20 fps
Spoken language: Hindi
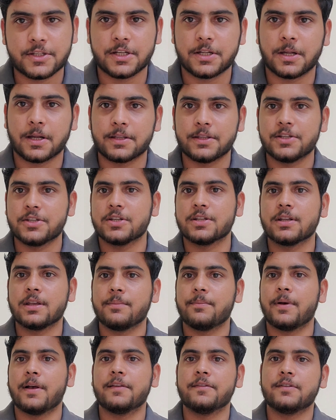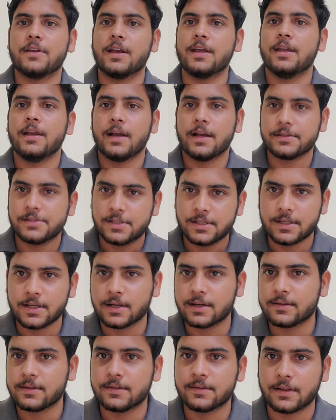अच्छे टेक्नीशियन के पास जाएं अच्छी
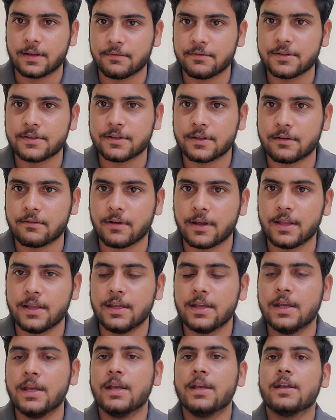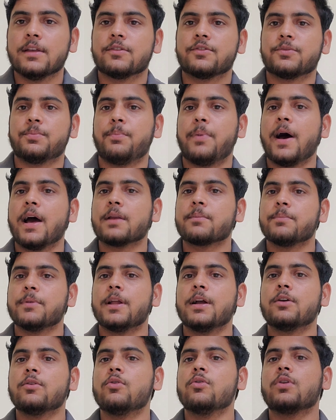जगह से सर्विस करवाएं स्पार्क
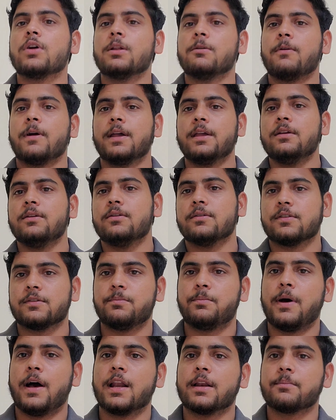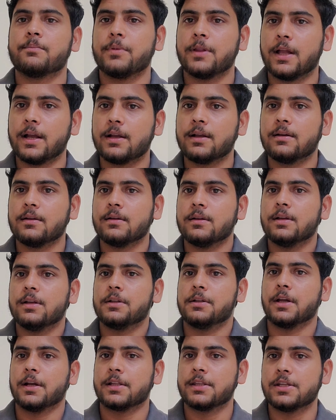प्लग को खुलवाएं स्पार्क प्लग
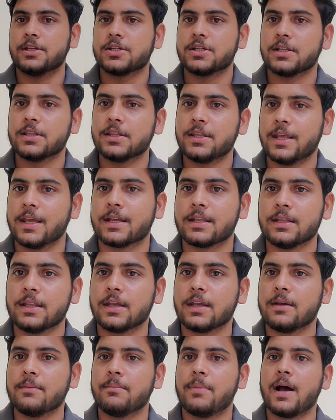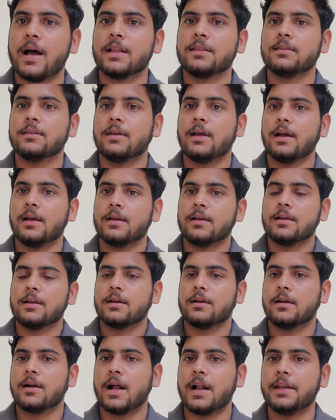टेक्नीशियन देखने के बाद
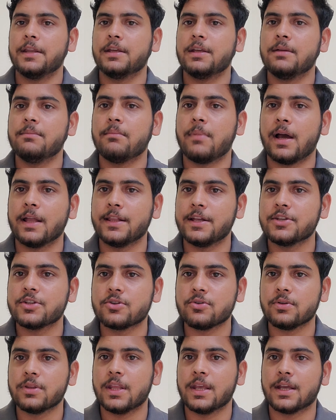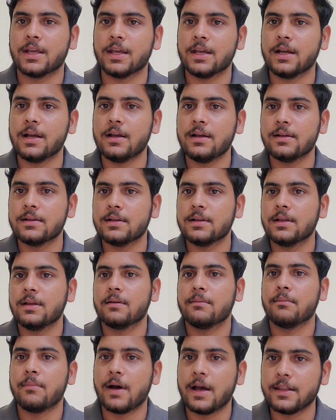गाड़ी की माइलेज को देखेगा
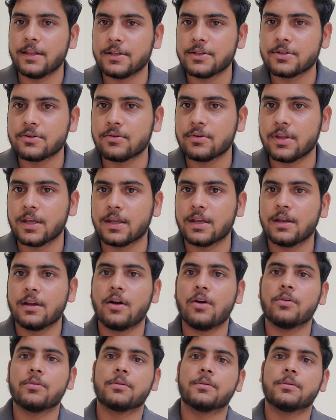माइलेज को देखेगा